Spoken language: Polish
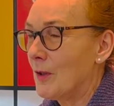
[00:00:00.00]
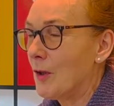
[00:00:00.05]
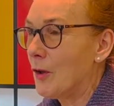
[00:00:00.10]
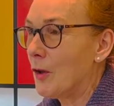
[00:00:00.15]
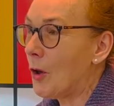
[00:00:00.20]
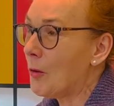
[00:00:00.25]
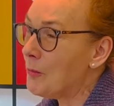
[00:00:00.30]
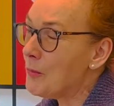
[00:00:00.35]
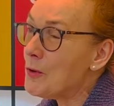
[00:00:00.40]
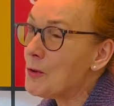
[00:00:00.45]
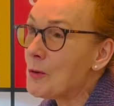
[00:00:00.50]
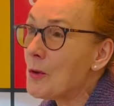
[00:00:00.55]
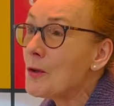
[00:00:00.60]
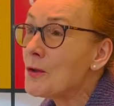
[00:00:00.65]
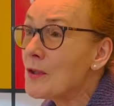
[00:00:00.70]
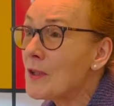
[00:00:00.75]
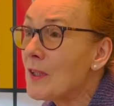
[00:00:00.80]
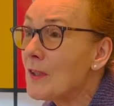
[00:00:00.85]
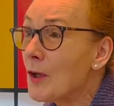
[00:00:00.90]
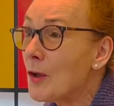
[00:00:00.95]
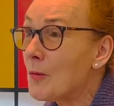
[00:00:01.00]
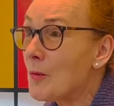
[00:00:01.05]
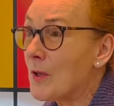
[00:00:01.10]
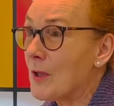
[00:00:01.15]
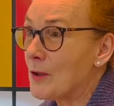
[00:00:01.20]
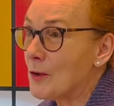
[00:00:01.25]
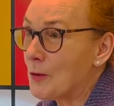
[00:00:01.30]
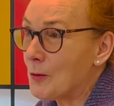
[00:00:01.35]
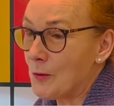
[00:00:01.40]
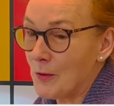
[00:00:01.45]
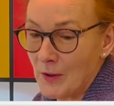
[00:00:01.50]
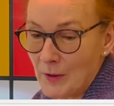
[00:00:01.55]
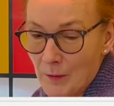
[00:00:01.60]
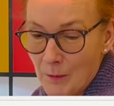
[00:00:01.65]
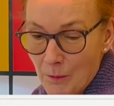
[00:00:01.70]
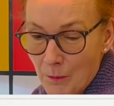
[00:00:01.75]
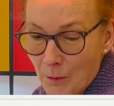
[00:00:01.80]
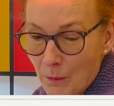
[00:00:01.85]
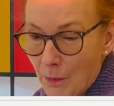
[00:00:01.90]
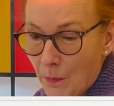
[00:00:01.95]
opisując ten obraz, który,
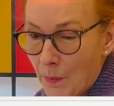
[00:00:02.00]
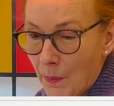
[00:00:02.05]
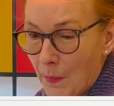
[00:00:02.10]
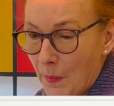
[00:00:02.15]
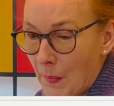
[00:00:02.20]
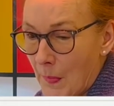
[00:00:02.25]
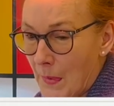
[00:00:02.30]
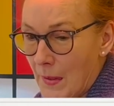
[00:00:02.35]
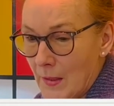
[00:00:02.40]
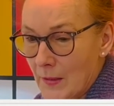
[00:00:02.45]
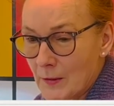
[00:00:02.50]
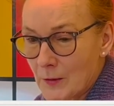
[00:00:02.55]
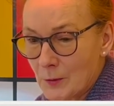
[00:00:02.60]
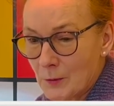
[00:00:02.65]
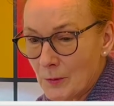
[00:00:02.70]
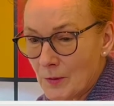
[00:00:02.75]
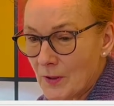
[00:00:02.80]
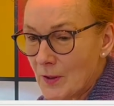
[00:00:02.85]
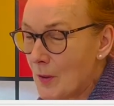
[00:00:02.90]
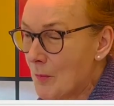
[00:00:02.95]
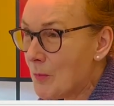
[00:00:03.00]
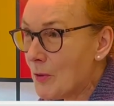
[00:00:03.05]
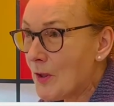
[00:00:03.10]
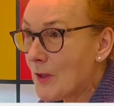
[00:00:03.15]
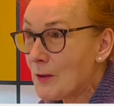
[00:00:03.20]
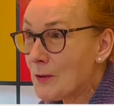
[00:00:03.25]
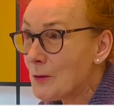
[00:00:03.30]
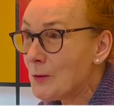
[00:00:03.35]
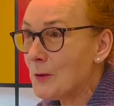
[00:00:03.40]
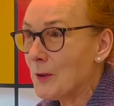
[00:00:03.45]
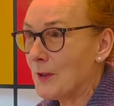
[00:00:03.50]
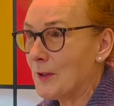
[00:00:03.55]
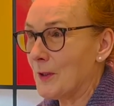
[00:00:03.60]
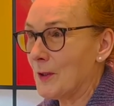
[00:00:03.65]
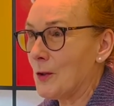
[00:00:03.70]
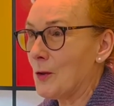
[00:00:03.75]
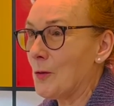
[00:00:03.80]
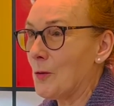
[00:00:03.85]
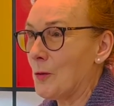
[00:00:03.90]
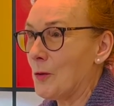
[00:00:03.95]
który nie pokazuje
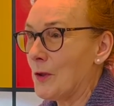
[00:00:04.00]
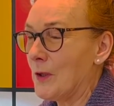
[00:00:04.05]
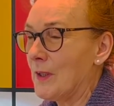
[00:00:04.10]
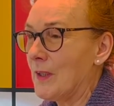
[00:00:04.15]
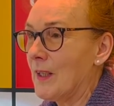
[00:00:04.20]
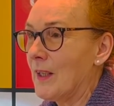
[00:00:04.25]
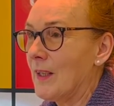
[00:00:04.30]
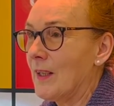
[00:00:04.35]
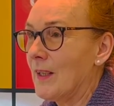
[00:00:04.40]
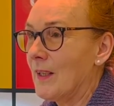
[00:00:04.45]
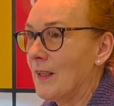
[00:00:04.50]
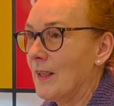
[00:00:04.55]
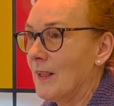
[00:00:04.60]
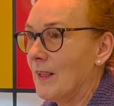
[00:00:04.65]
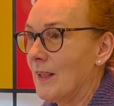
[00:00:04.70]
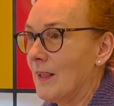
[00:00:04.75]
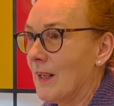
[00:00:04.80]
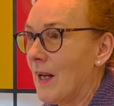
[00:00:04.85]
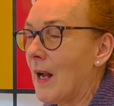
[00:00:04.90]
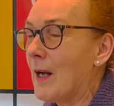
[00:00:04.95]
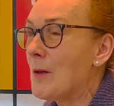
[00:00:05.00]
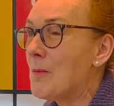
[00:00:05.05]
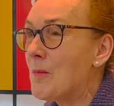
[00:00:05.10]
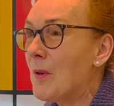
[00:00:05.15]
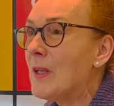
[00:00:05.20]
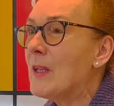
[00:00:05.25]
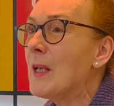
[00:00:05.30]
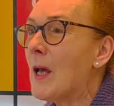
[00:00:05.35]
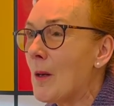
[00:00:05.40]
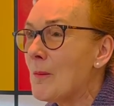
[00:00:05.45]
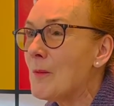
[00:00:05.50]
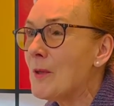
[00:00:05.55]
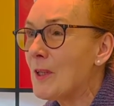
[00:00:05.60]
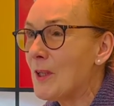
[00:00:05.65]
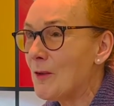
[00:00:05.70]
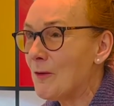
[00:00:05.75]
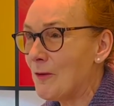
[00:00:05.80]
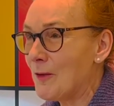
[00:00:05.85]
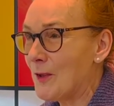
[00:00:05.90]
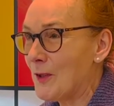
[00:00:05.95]
tych ruin ale Beniamin
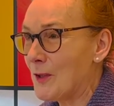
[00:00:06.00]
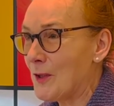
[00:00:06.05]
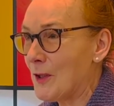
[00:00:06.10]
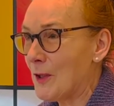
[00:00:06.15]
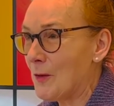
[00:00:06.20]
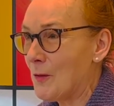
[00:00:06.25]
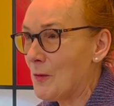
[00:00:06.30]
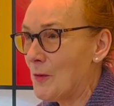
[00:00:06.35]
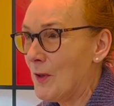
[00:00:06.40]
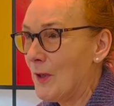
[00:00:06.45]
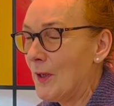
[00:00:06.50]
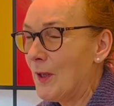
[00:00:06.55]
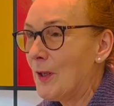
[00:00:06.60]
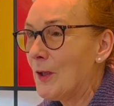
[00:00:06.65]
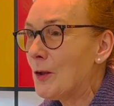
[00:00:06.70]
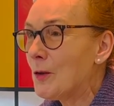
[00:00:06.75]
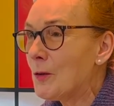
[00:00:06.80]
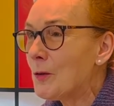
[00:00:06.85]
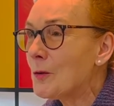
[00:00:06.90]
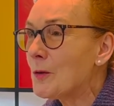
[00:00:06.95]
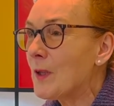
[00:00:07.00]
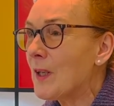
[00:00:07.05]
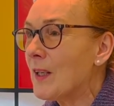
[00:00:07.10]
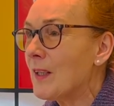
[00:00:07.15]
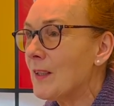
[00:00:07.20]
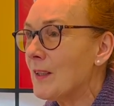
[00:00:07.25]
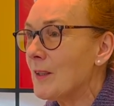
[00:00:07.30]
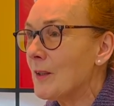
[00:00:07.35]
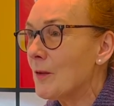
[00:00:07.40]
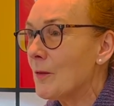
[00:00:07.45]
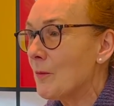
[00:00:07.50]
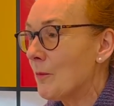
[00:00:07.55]
nie widział. I tutaj... Zobaczył